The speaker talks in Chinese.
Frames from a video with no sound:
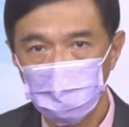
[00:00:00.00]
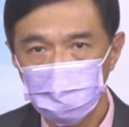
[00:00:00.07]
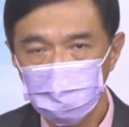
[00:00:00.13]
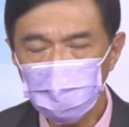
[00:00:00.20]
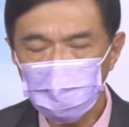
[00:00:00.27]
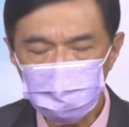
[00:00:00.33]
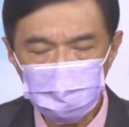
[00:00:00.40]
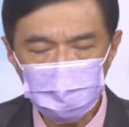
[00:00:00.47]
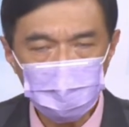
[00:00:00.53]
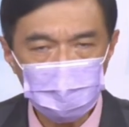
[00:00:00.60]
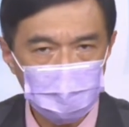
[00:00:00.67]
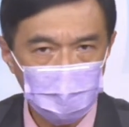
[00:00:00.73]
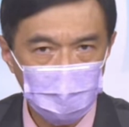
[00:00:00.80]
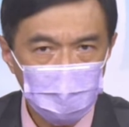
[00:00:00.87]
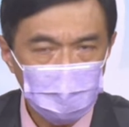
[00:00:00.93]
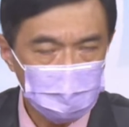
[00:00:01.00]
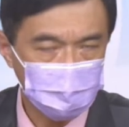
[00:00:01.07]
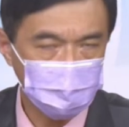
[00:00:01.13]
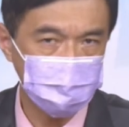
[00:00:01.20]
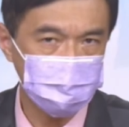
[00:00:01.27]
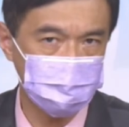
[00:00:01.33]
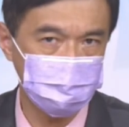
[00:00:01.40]
所以我说过，在乐
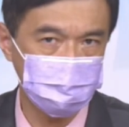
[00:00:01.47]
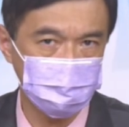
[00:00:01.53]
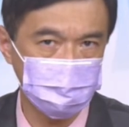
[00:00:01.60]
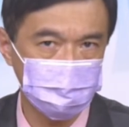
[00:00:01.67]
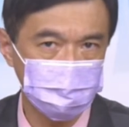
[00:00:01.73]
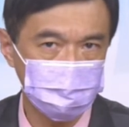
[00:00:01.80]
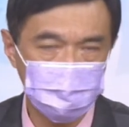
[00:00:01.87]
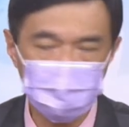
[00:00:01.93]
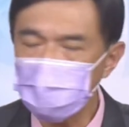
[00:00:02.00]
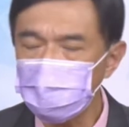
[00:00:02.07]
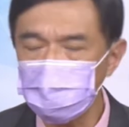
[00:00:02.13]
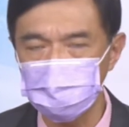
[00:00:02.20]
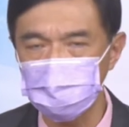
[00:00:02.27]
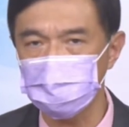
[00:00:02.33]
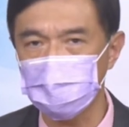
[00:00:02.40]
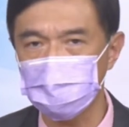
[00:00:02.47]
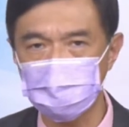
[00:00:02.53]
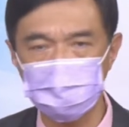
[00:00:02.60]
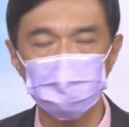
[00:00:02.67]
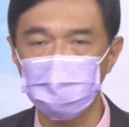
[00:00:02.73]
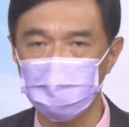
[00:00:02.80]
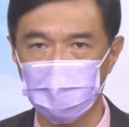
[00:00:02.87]
观之余，今天我知道大
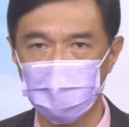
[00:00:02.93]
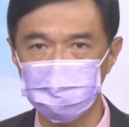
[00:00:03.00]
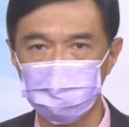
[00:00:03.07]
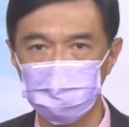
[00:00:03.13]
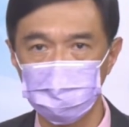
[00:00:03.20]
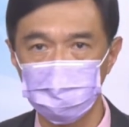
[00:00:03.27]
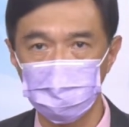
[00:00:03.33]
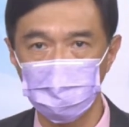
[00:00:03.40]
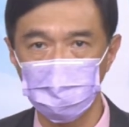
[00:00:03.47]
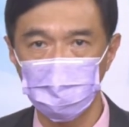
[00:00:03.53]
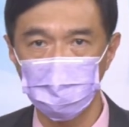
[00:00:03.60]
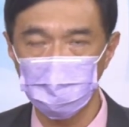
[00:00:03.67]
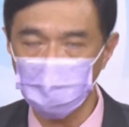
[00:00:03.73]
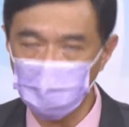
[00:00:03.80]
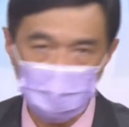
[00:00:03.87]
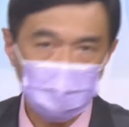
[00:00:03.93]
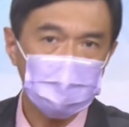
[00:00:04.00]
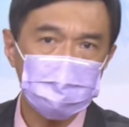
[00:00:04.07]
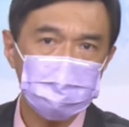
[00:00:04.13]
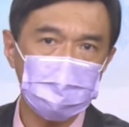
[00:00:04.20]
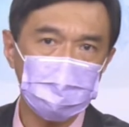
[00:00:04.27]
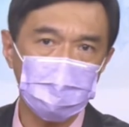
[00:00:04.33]
家都很开心。我看
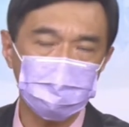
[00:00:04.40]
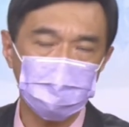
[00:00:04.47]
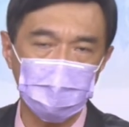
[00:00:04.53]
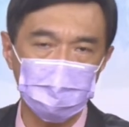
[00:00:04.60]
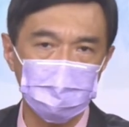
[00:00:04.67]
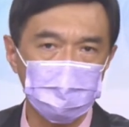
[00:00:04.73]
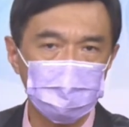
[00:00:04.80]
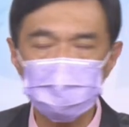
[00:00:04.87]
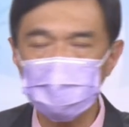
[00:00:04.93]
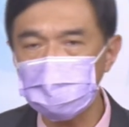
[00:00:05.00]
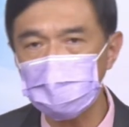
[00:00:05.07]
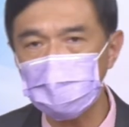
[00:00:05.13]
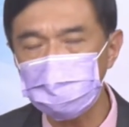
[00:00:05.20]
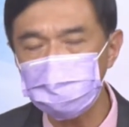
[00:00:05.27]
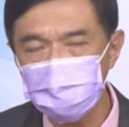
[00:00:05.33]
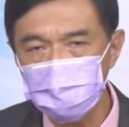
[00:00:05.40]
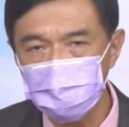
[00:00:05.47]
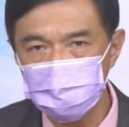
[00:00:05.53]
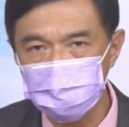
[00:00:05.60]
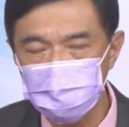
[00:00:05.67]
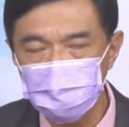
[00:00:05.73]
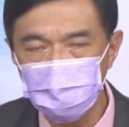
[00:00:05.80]
到这样的盘能够让大家松
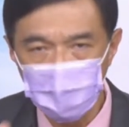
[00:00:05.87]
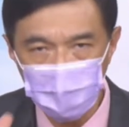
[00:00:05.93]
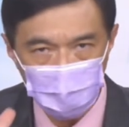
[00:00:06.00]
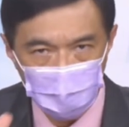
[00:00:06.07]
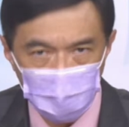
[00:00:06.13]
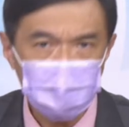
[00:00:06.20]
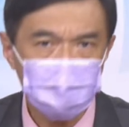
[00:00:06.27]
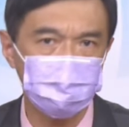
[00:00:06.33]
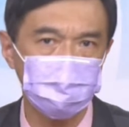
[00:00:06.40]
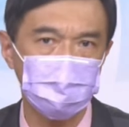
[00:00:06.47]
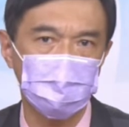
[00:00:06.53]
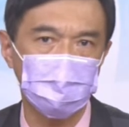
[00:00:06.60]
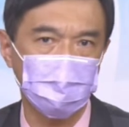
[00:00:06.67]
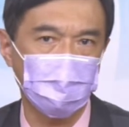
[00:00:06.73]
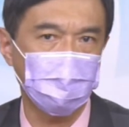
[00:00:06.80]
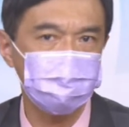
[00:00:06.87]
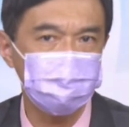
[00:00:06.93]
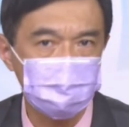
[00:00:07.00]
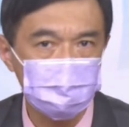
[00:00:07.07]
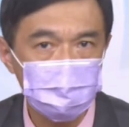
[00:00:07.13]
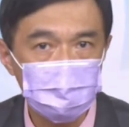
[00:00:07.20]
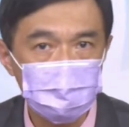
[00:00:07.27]
口气，我也觉得很开
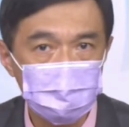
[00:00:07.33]
心。